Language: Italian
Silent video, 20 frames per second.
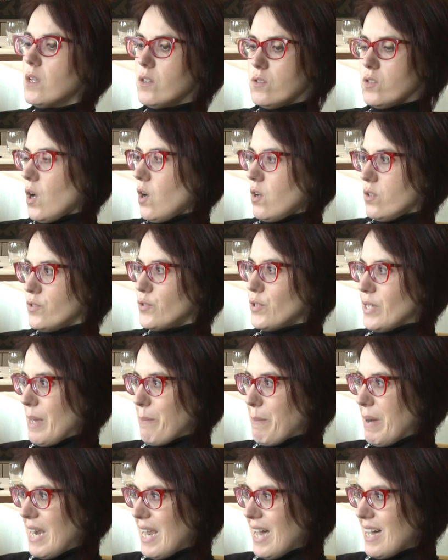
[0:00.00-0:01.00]
No, non è
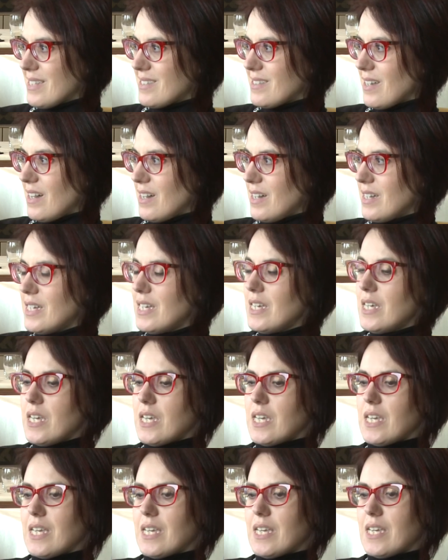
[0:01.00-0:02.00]
malata,
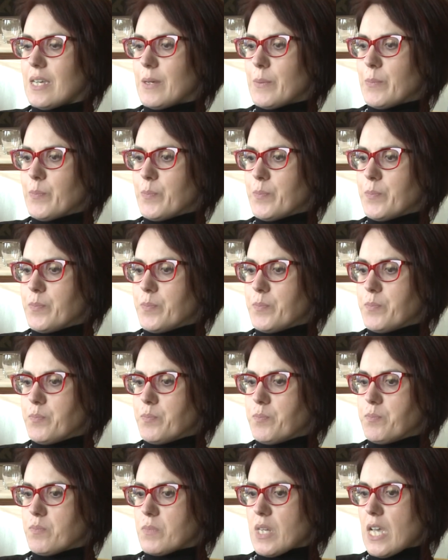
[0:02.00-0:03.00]

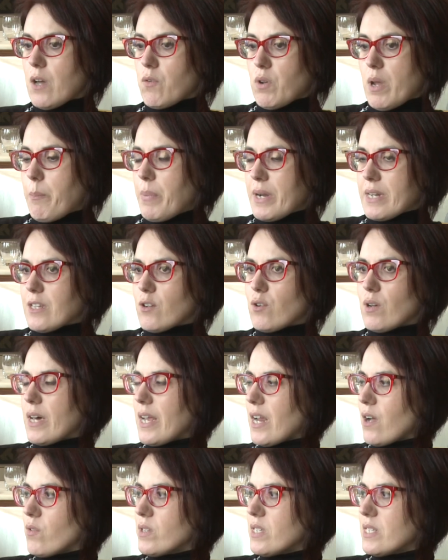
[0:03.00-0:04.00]
ehm, è una
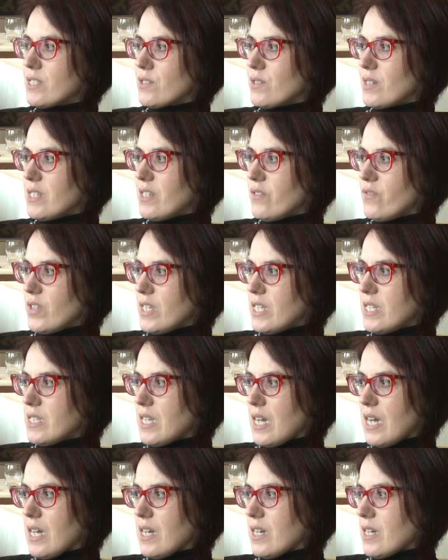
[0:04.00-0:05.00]
particolare condizione di
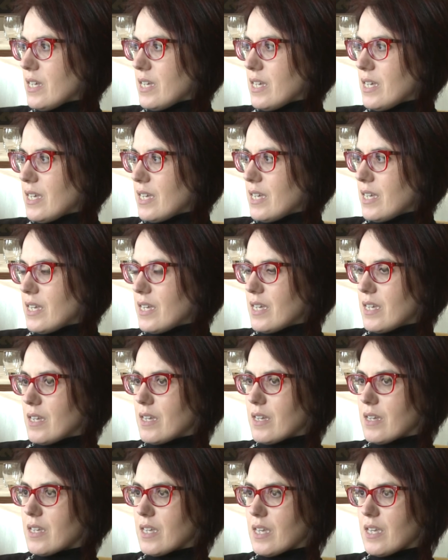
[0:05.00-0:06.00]
vita
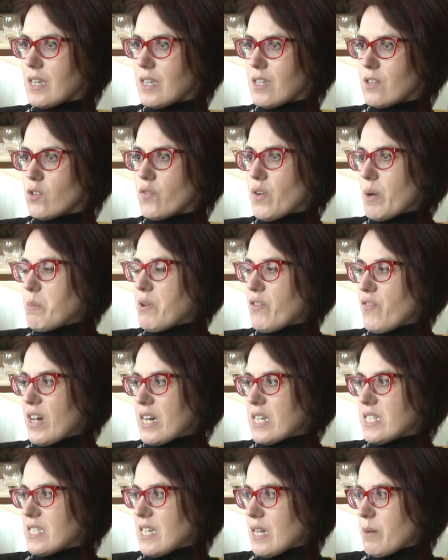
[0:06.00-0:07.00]
eh, che dovrebbe
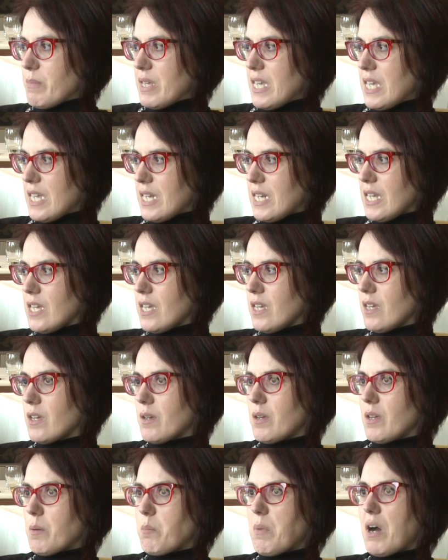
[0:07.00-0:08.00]
fare star bene,
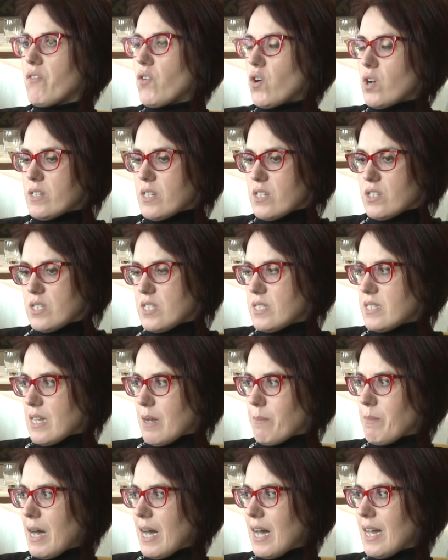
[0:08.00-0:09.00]
eh, ma a volte si sta
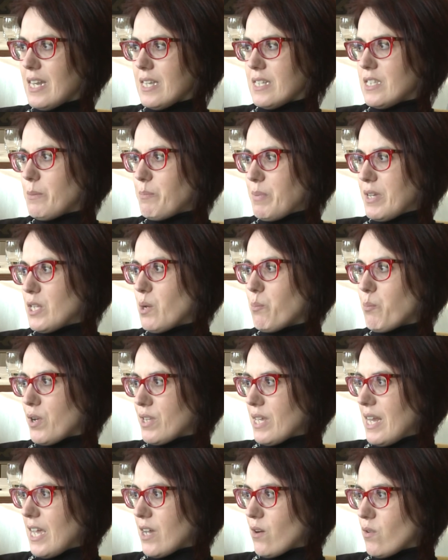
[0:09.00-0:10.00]
male, dipende un po'
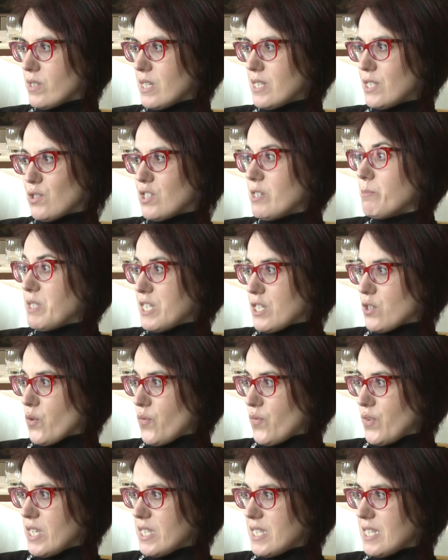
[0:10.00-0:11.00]
dalle condizioni
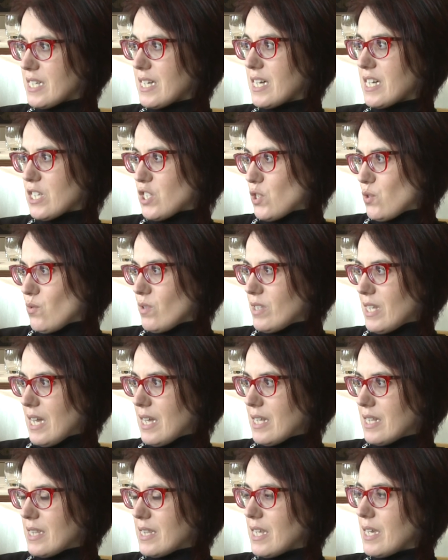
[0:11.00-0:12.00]
psicofisiche che sono
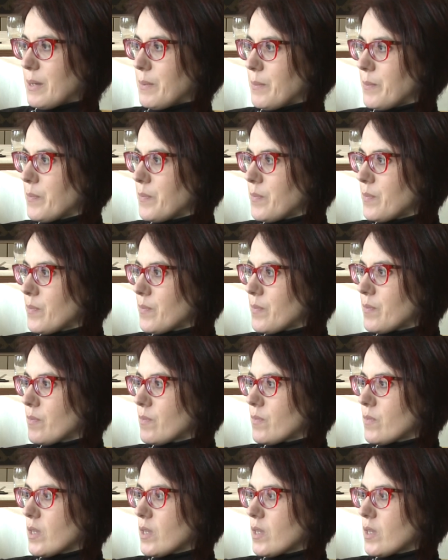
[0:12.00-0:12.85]
tante. Ecco, ma cosa succede?